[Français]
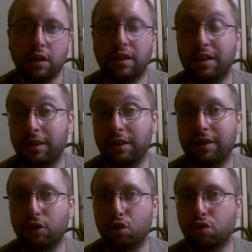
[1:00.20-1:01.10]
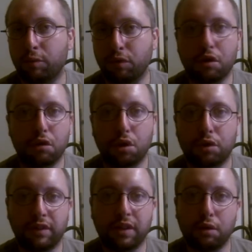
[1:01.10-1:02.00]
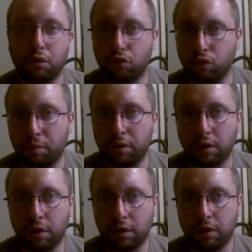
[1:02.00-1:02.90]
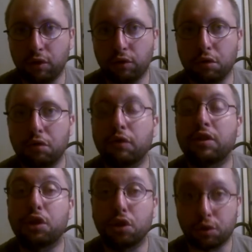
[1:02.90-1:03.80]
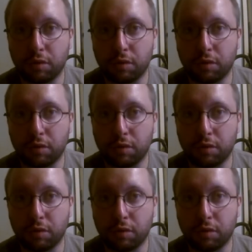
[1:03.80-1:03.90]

qui, qui, rejoint un peu ce que je fais sur le groupe euh, Léo Tortue Vente et Échange